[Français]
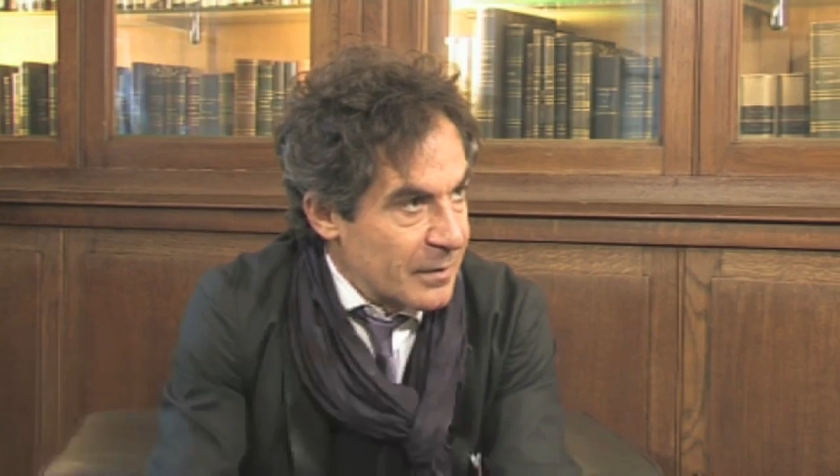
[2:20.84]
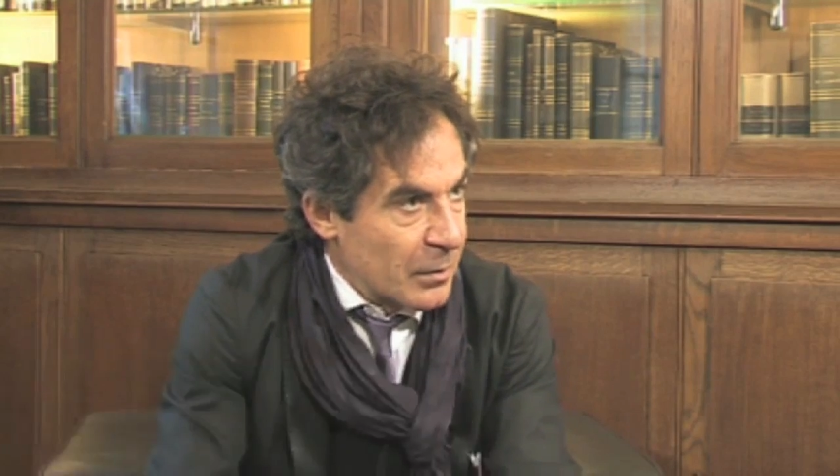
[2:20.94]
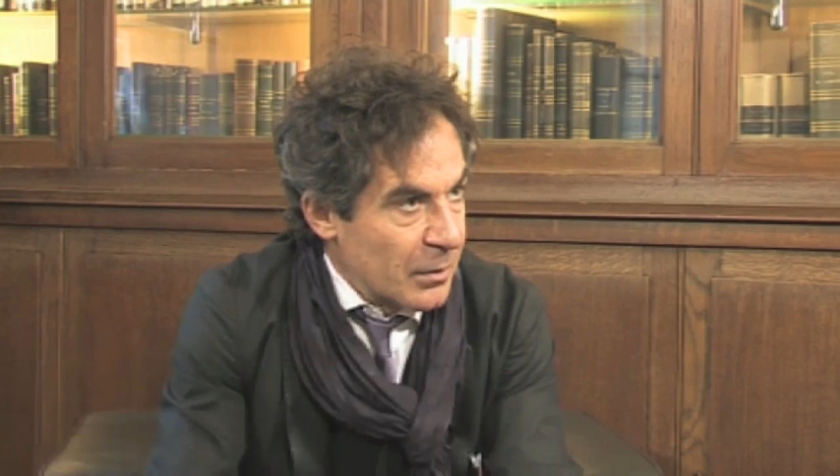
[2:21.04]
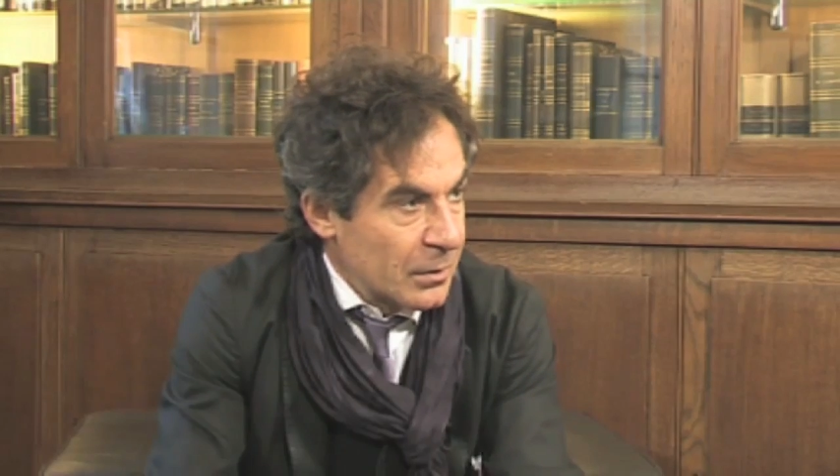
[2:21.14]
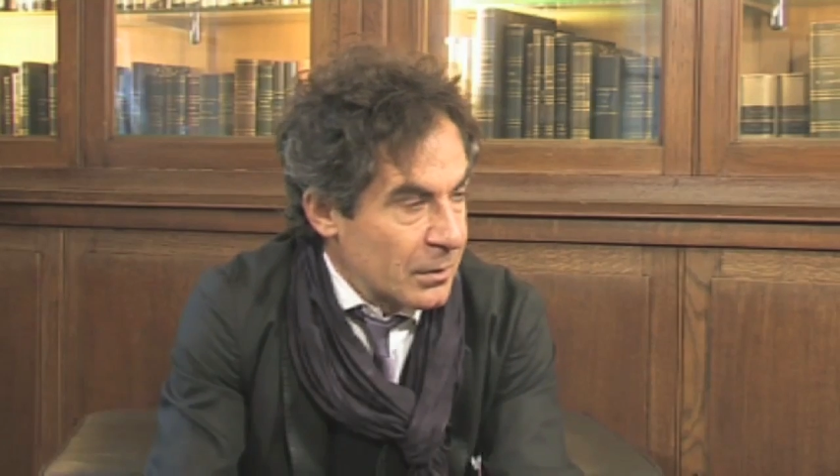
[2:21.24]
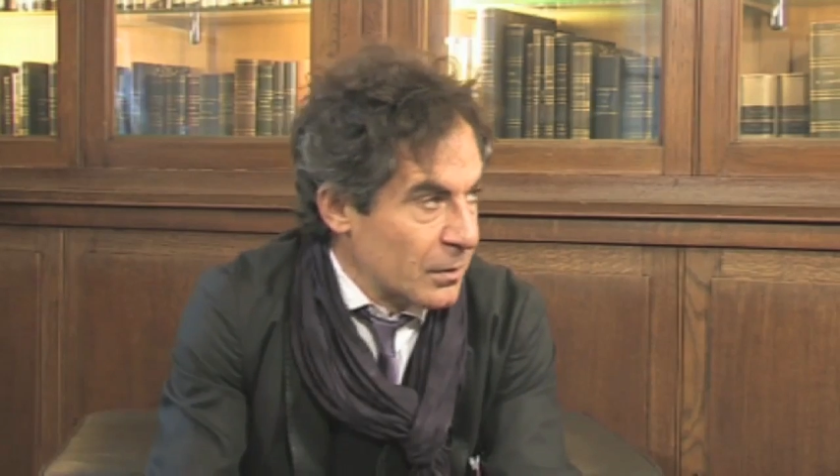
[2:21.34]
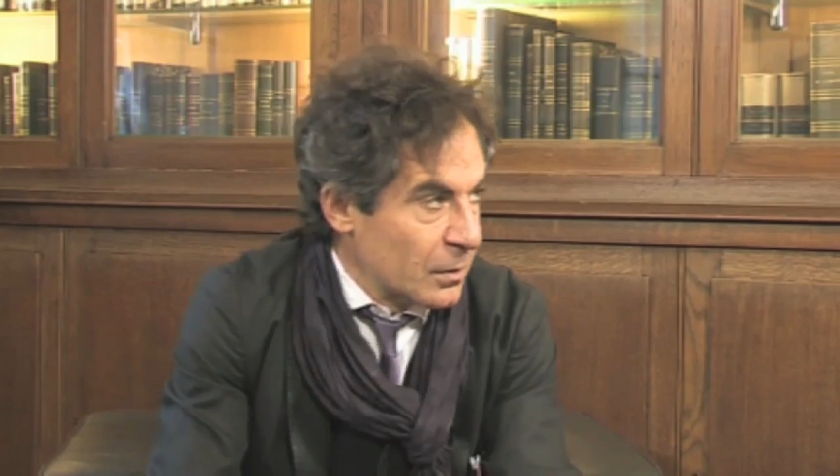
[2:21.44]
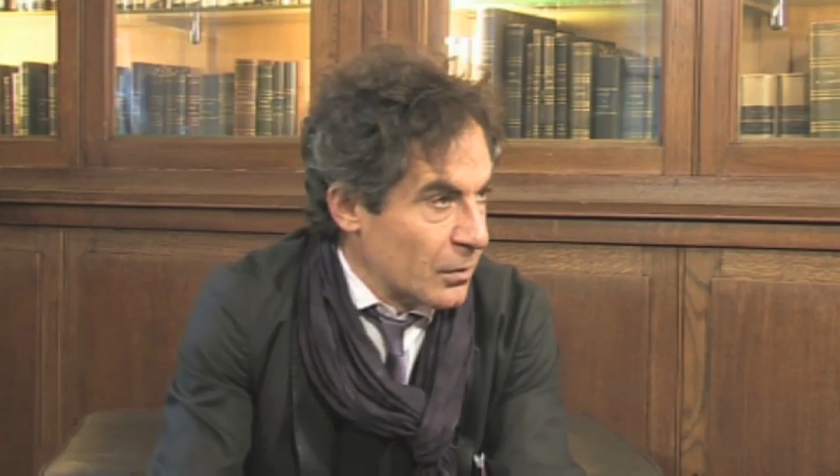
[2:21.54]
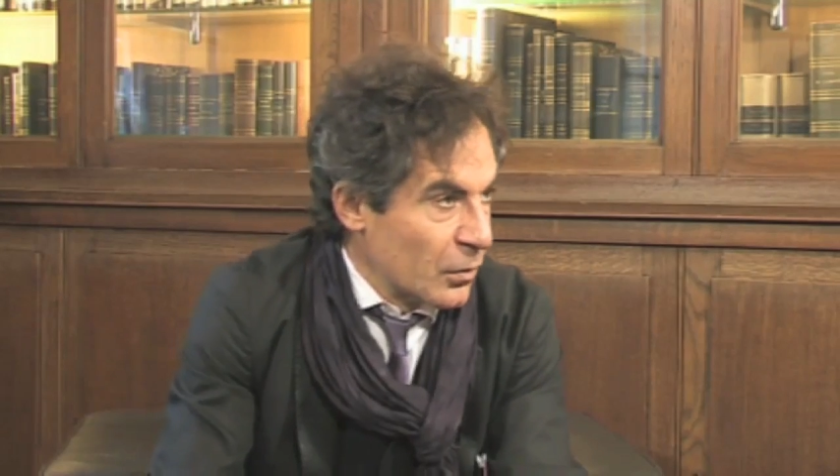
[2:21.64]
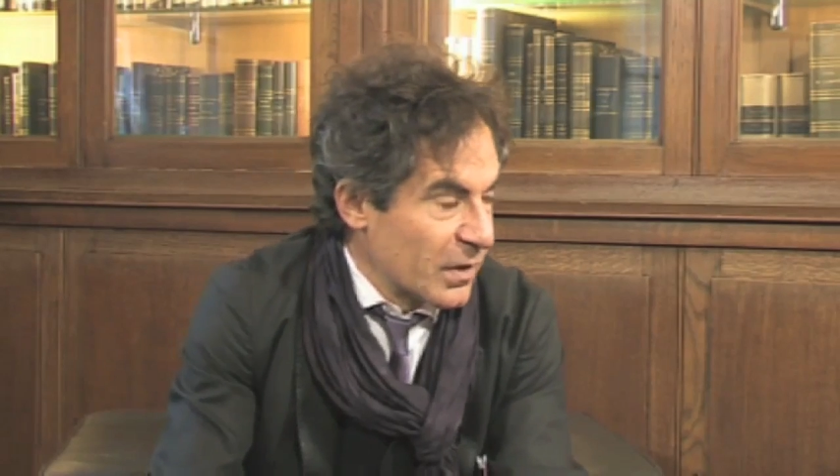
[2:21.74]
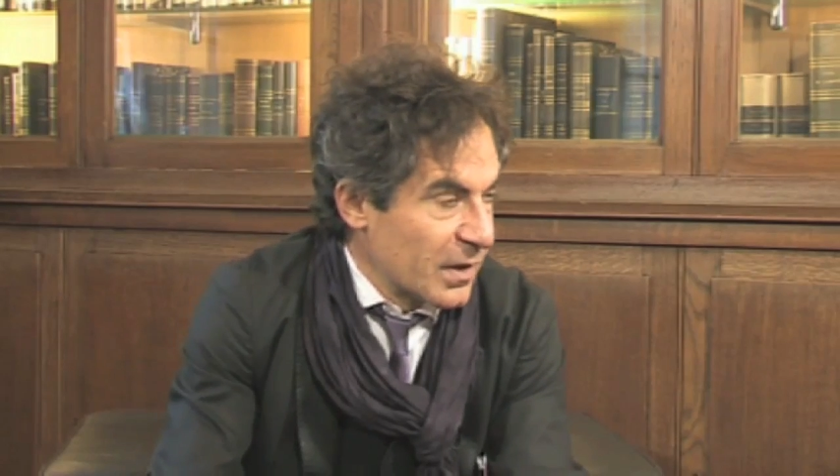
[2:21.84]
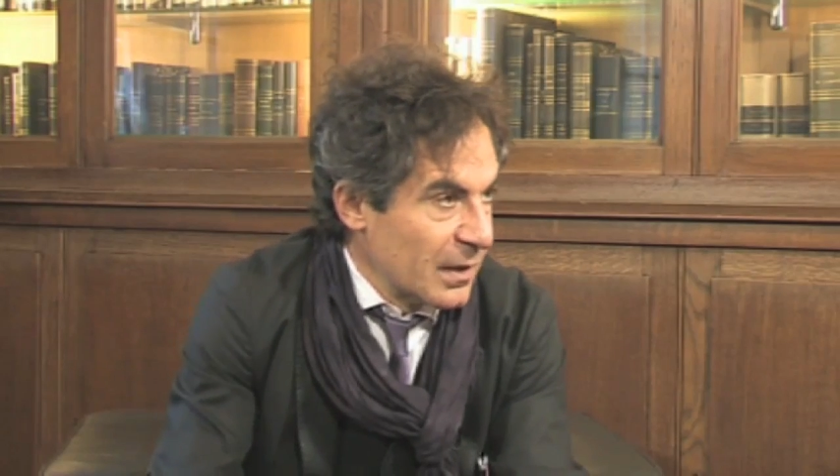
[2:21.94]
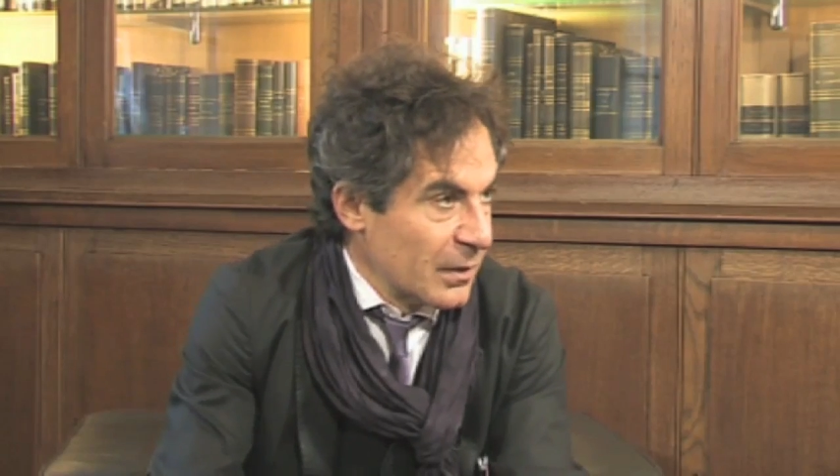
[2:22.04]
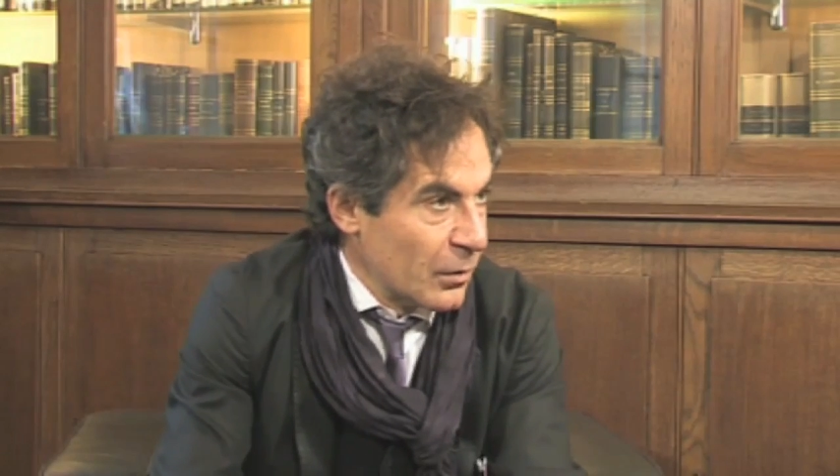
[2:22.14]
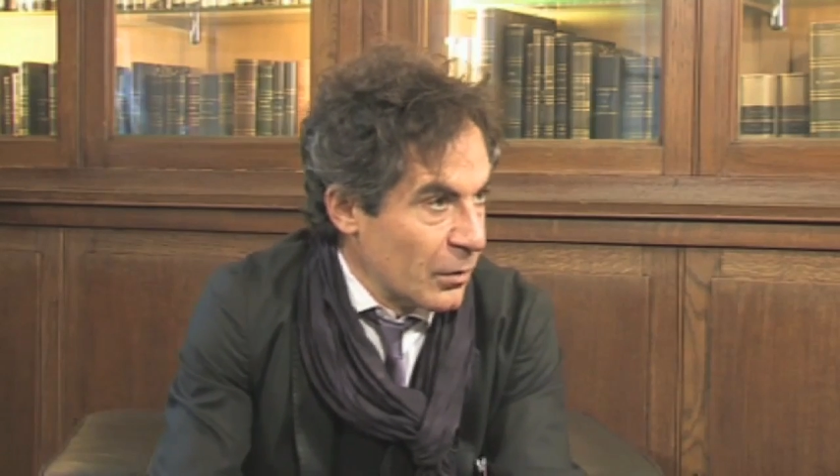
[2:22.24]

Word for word: événement euh, auquel